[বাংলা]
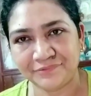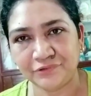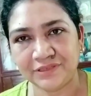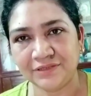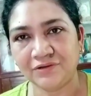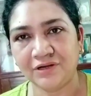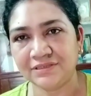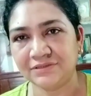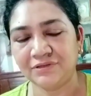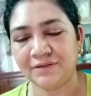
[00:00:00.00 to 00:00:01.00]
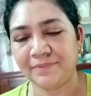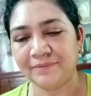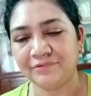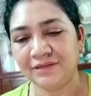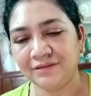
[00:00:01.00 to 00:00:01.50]
হোটেল খরচা তো আর
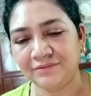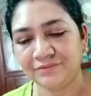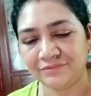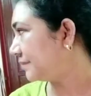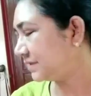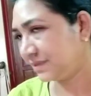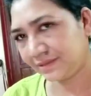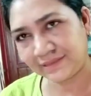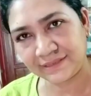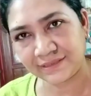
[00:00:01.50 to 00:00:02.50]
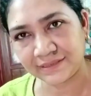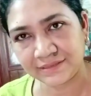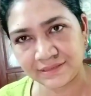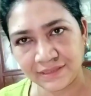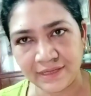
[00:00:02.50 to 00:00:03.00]
পাবো না ডেট
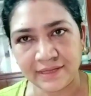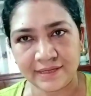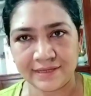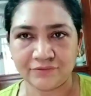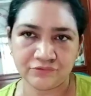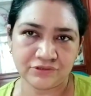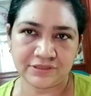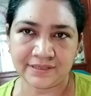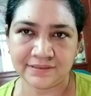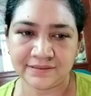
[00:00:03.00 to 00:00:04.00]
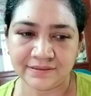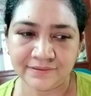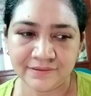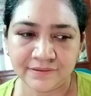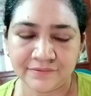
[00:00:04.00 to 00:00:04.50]
আছে একুশ তারিখে
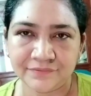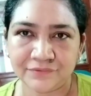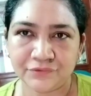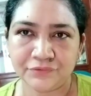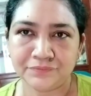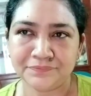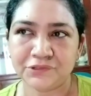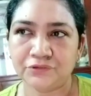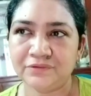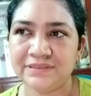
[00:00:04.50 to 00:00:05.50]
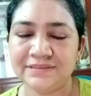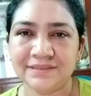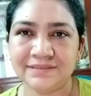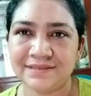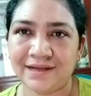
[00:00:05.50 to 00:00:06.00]
তো যত দিন
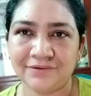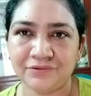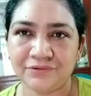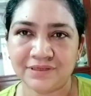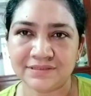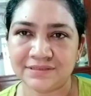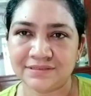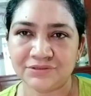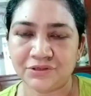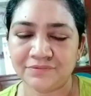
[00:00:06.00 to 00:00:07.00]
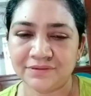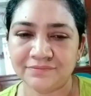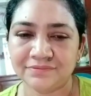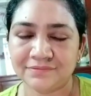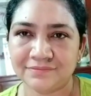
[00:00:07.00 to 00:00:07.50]
যাচ্ছে আরো আস্তে আস্তে সবই
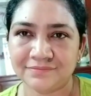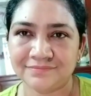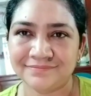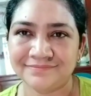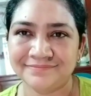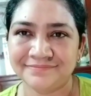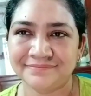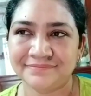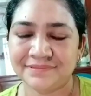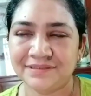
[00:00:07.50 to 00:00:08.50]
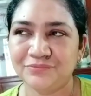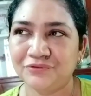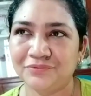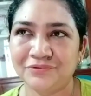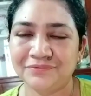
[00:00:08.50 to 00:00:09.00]
কি
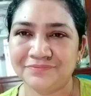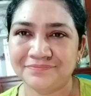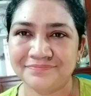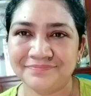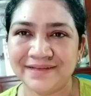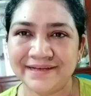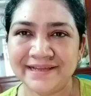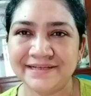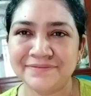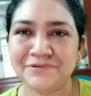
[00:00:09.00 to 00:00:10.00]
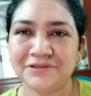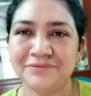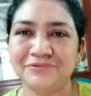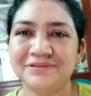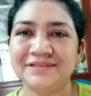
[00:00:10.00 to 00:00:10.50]
বলবো নেগেটিভ মানে কথা
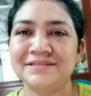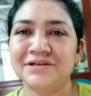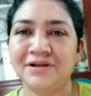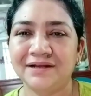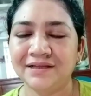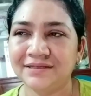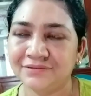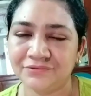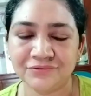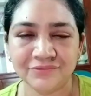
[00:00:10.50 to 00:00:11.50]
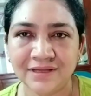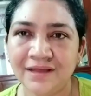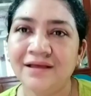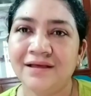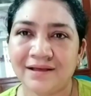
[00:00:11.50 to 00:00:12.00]
বলতে ইচ্ছা করে না কিন্তু
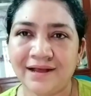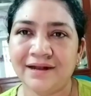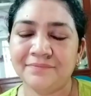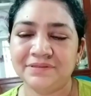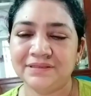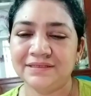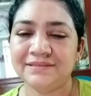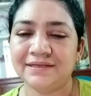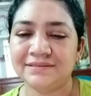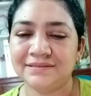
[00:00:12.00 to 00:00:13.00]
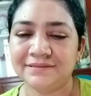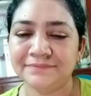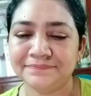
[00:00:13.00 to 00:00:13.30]
খারাপ দিকেই যাচ্ছে